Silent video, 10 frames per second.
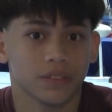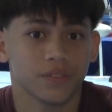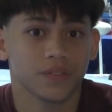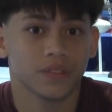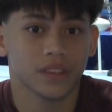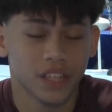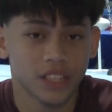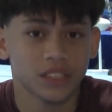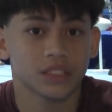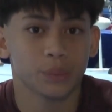if
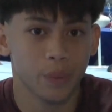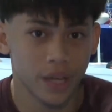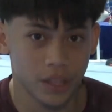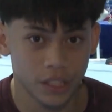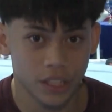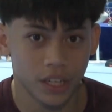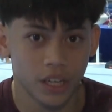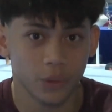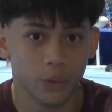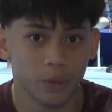there is a better
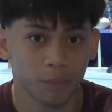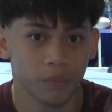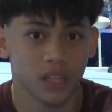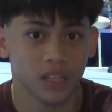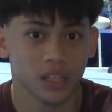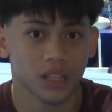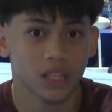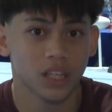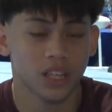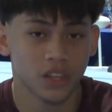equipment
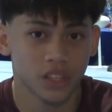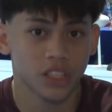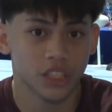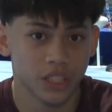in their